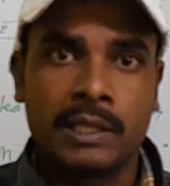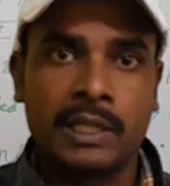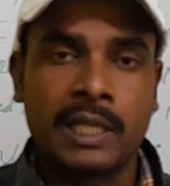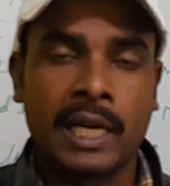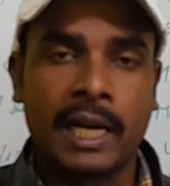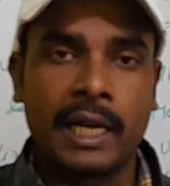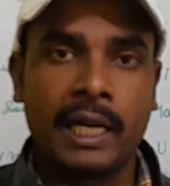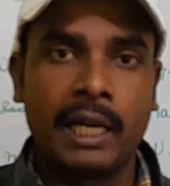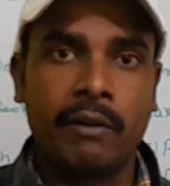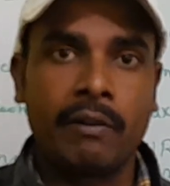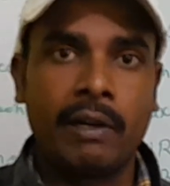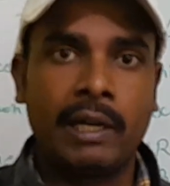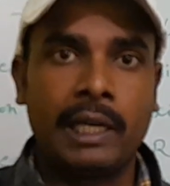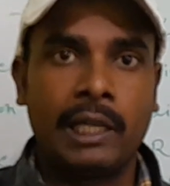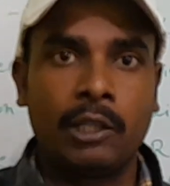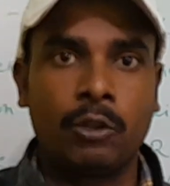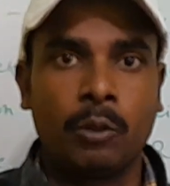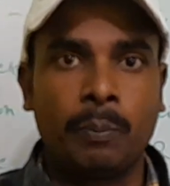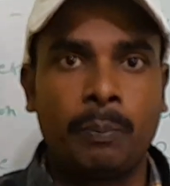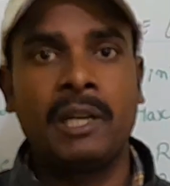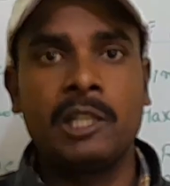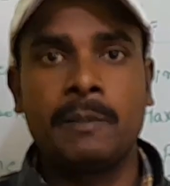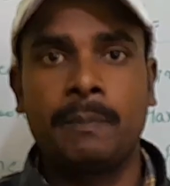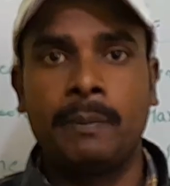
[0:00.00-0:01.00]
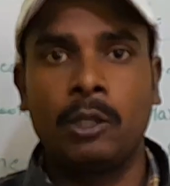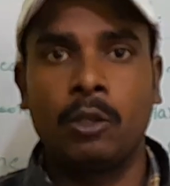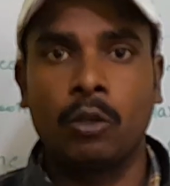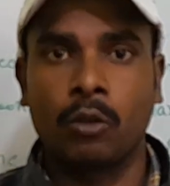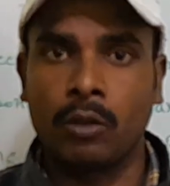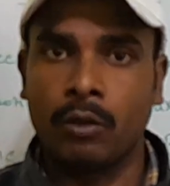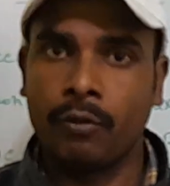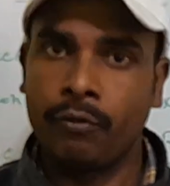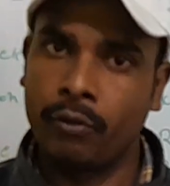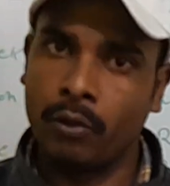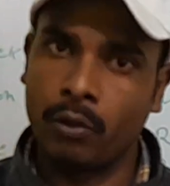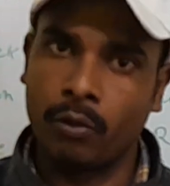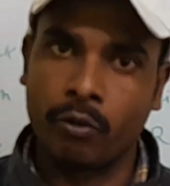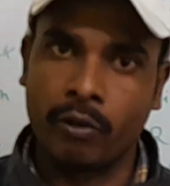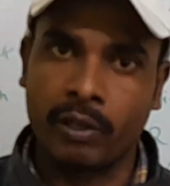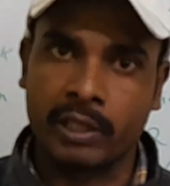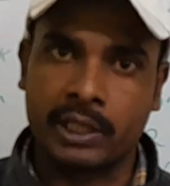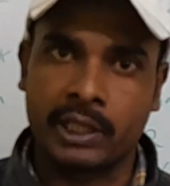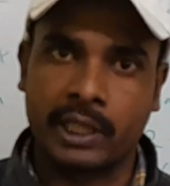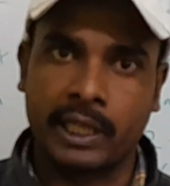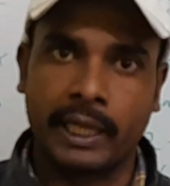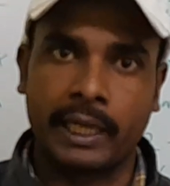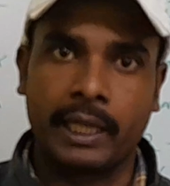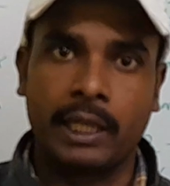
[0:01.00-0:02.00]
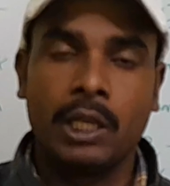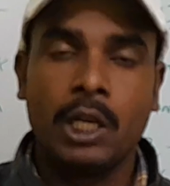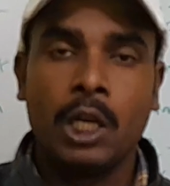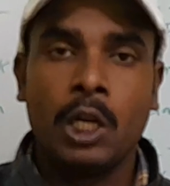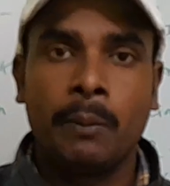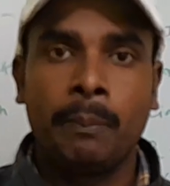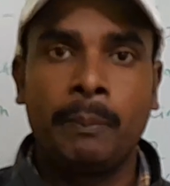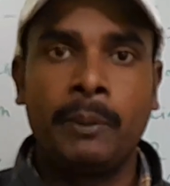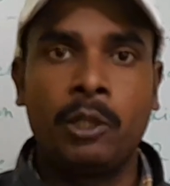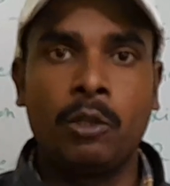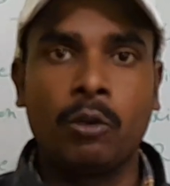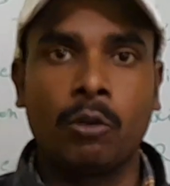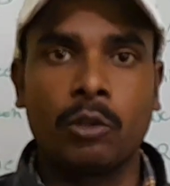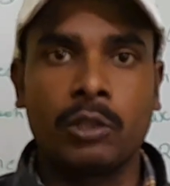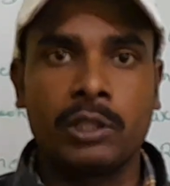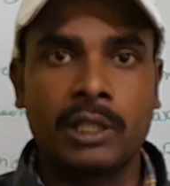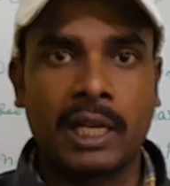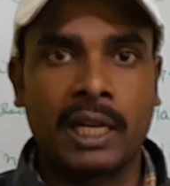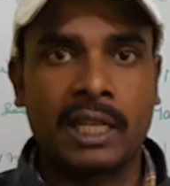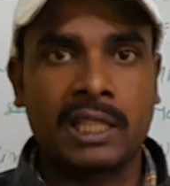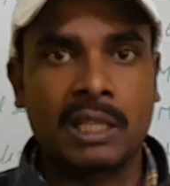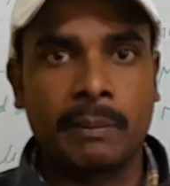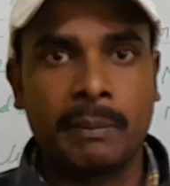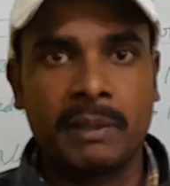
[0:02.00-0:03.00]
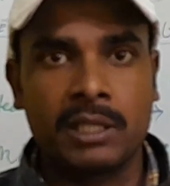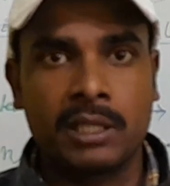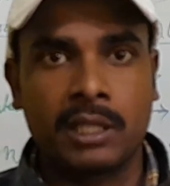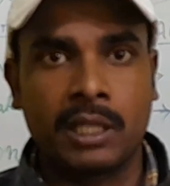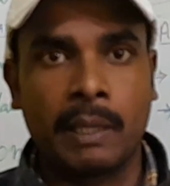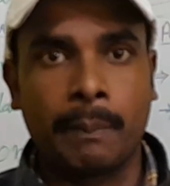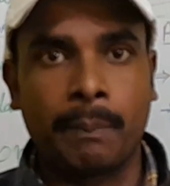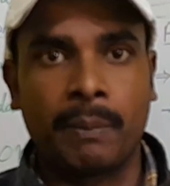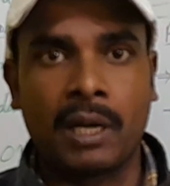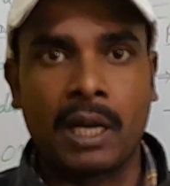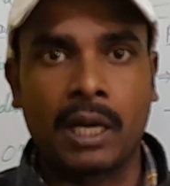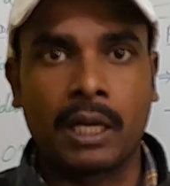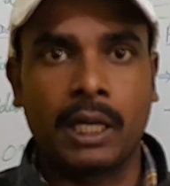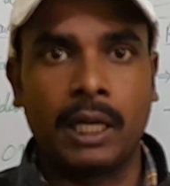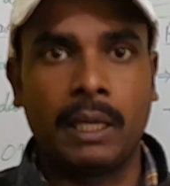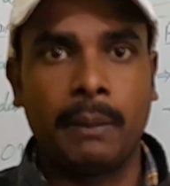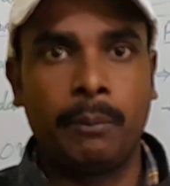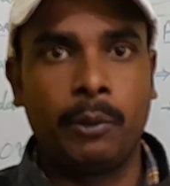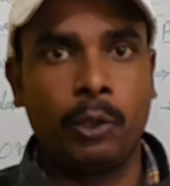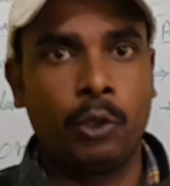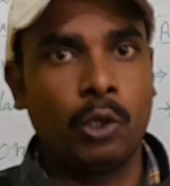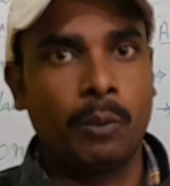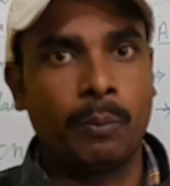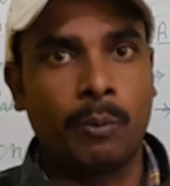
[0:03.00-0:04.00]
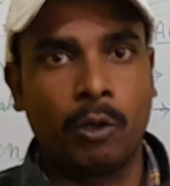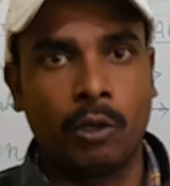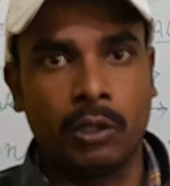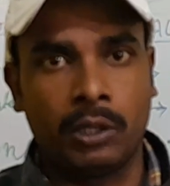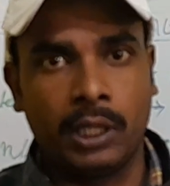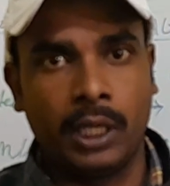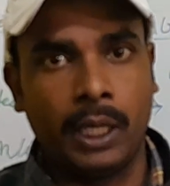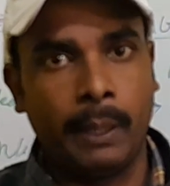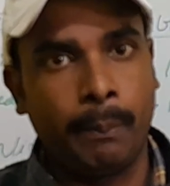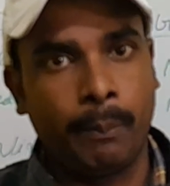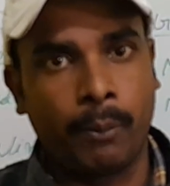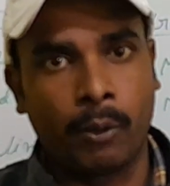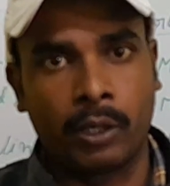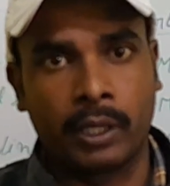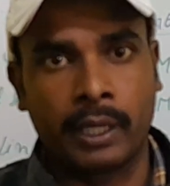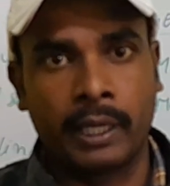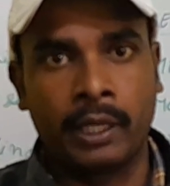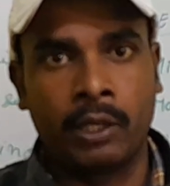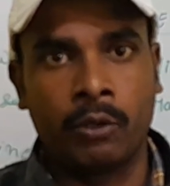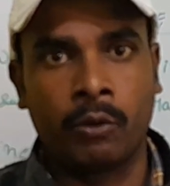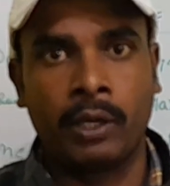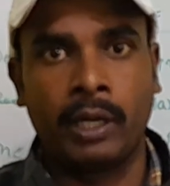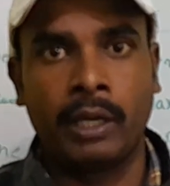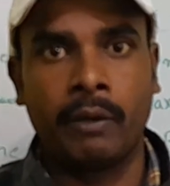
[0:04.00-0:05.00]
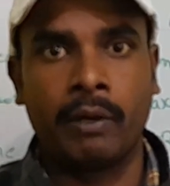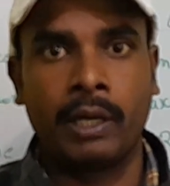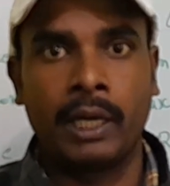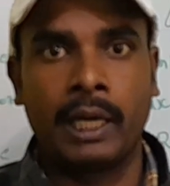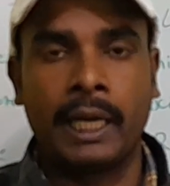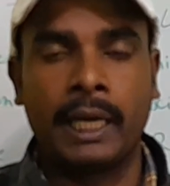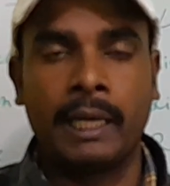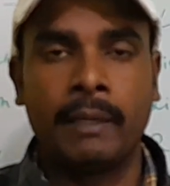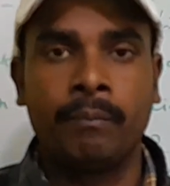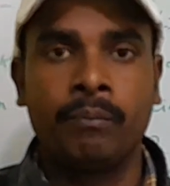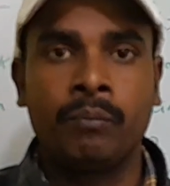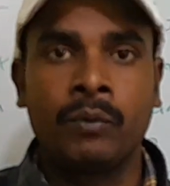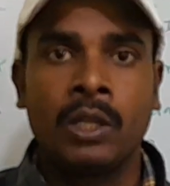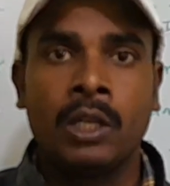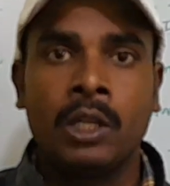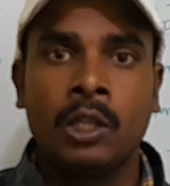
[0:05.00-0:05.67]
जानने वाले हैं प्लीज वीडियो को फुल वॉच करें वीडियो को जरा सा भी स्किप ना करें वीडियो बहुत ही इंपॉर्टेंट होने वाला है